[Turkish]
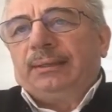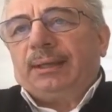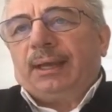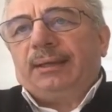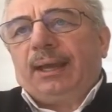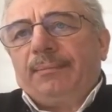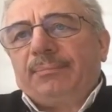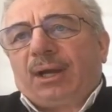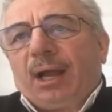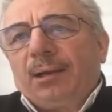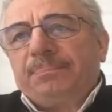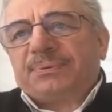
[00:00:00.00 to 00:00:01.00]
Yani hem
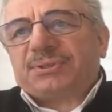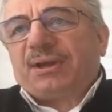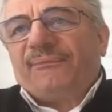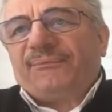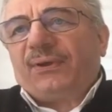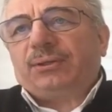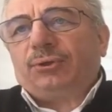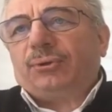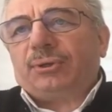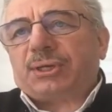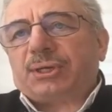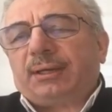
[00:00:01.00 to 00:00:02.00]
kalp saffeti
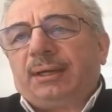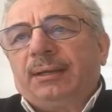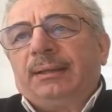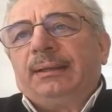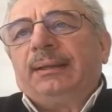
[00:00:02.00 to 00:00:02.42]
olacak